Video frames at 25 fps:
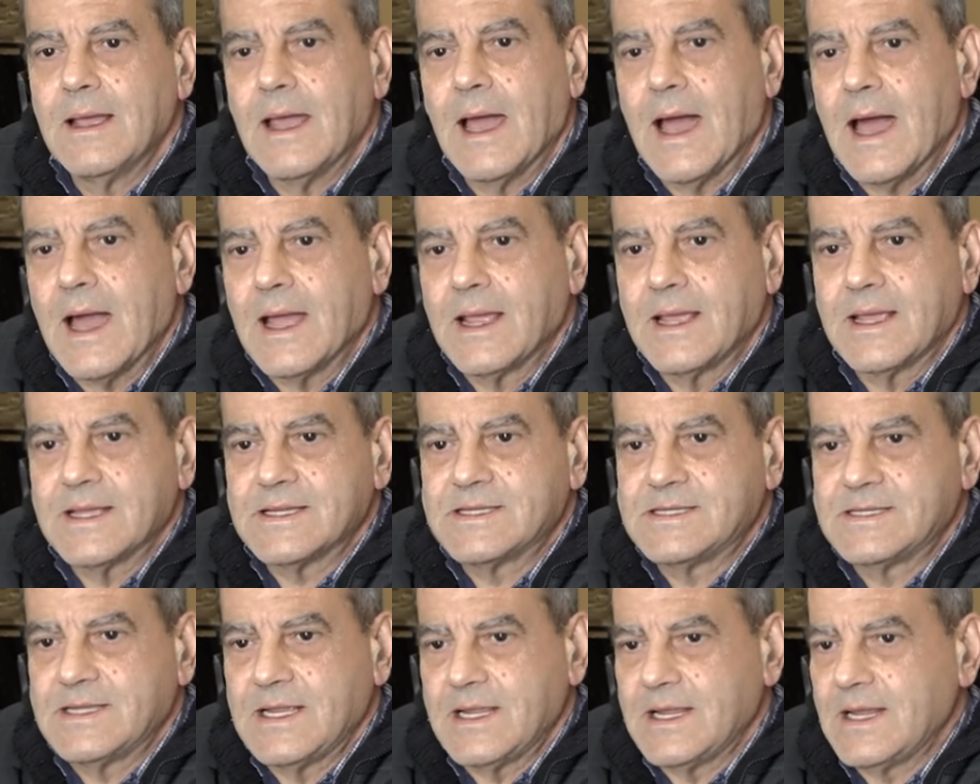anche
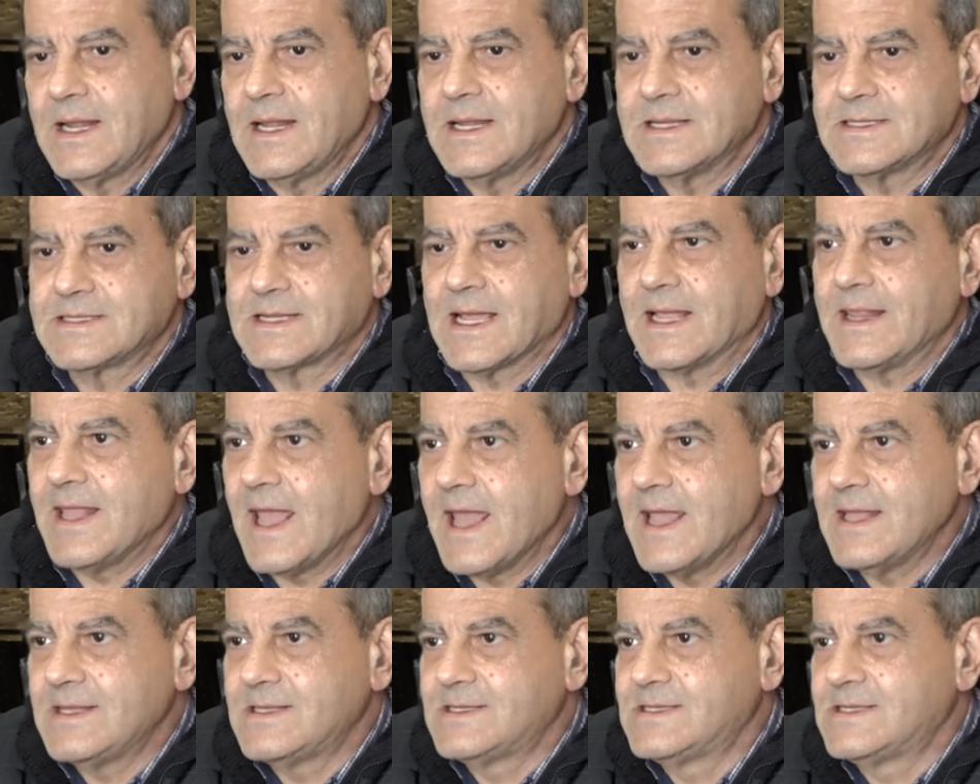se le
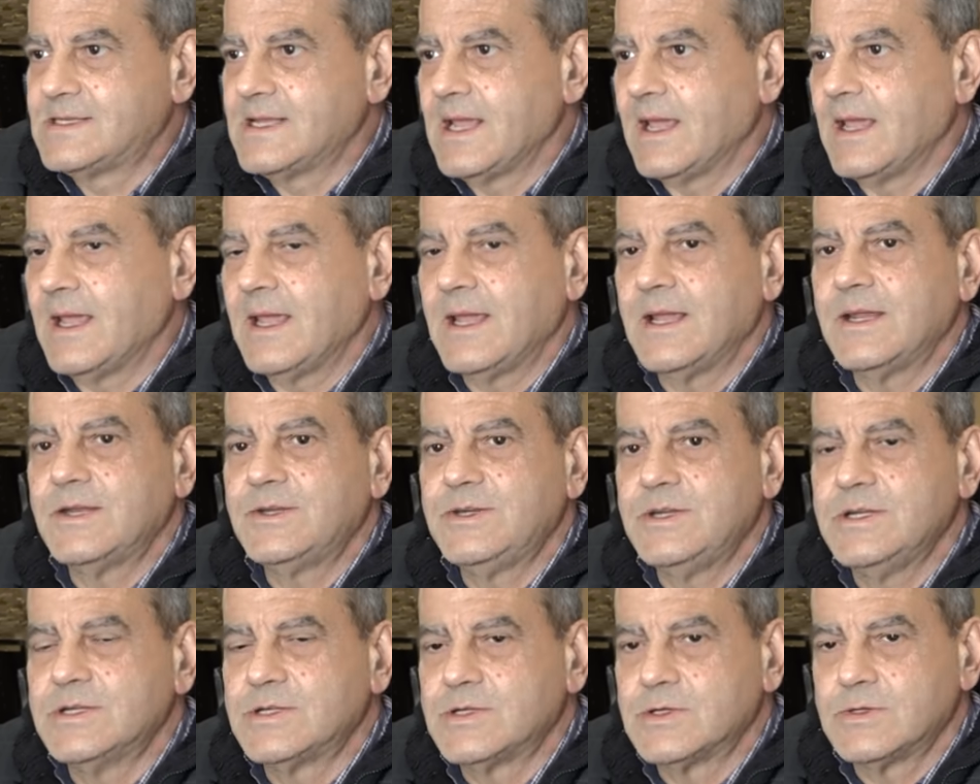scadenze
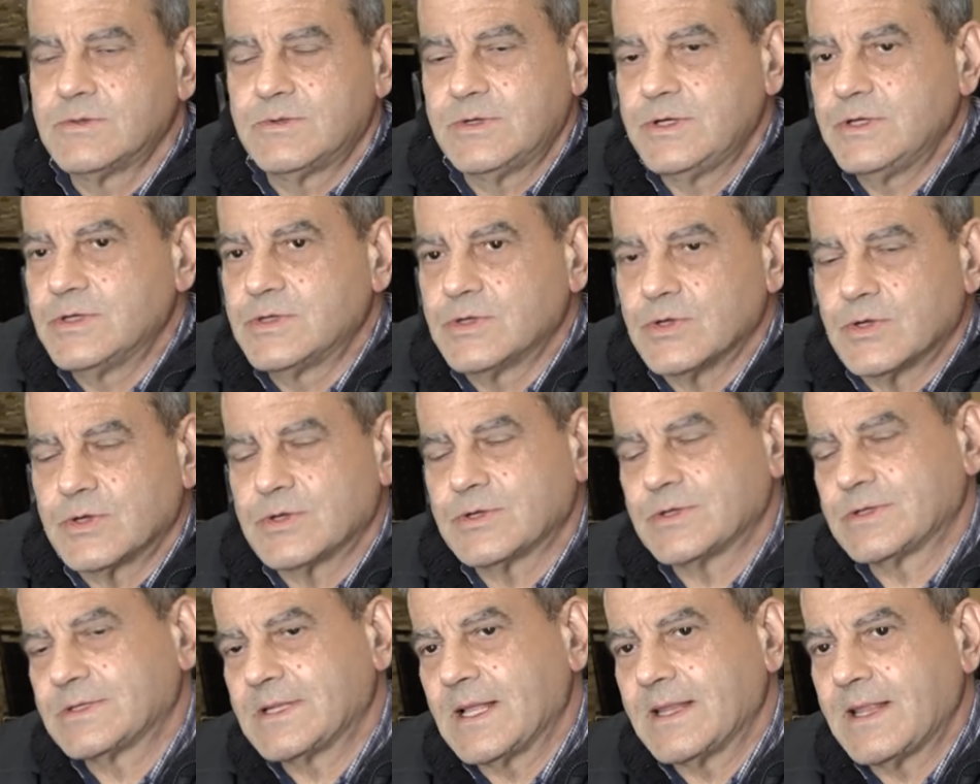ci, ci sono,
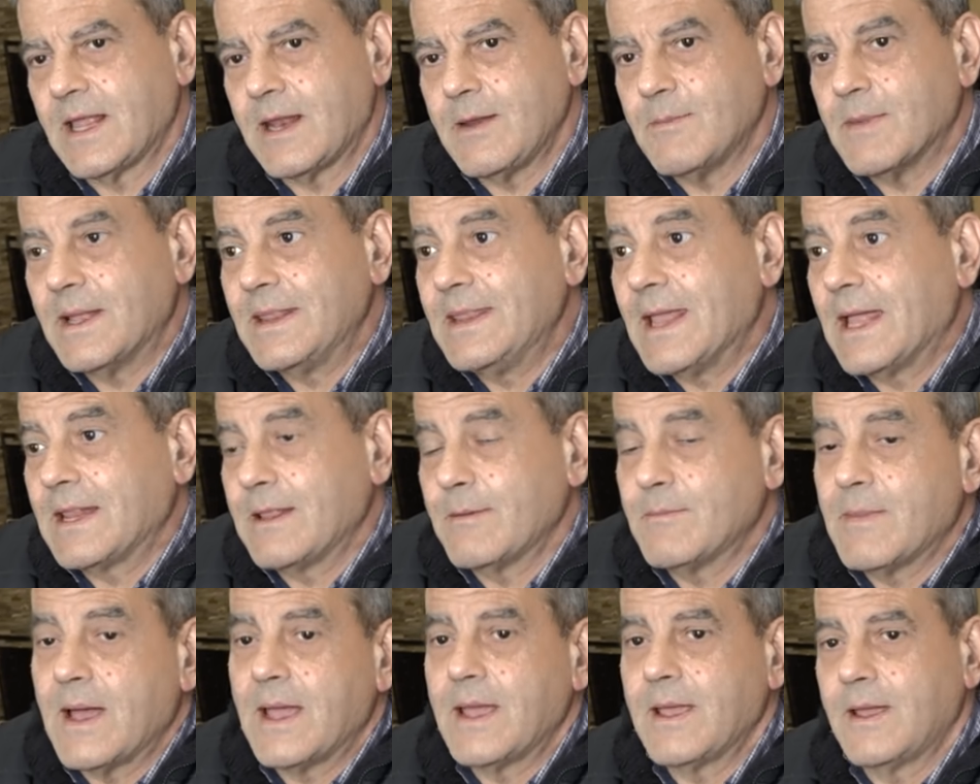sono state
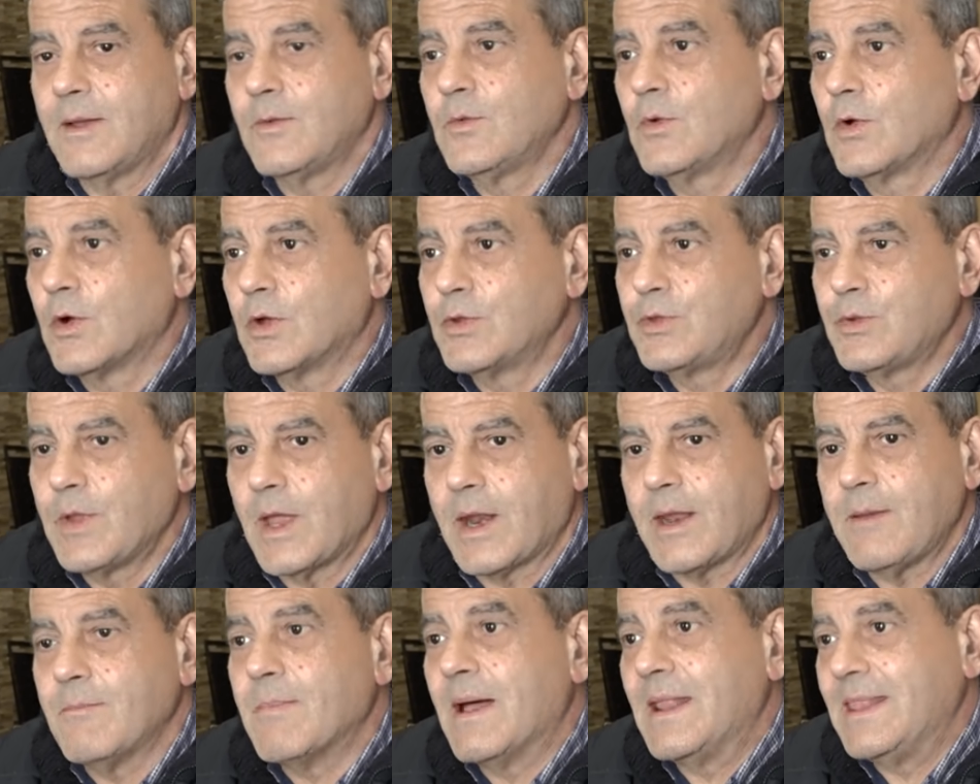rimandate, ma un conto è
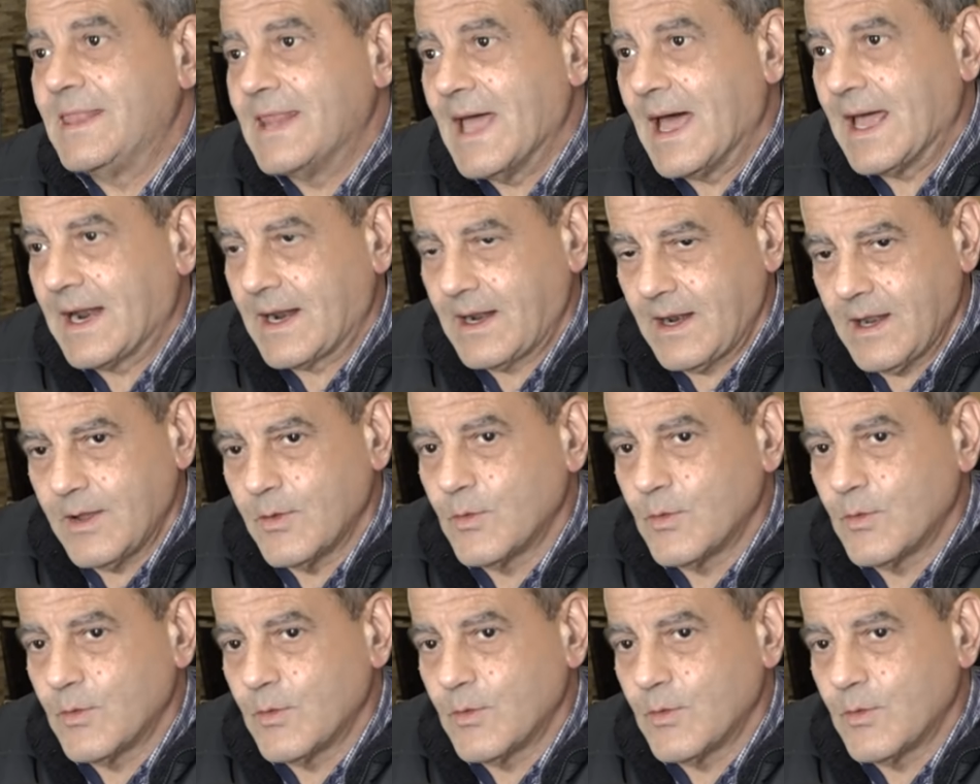rimandarle,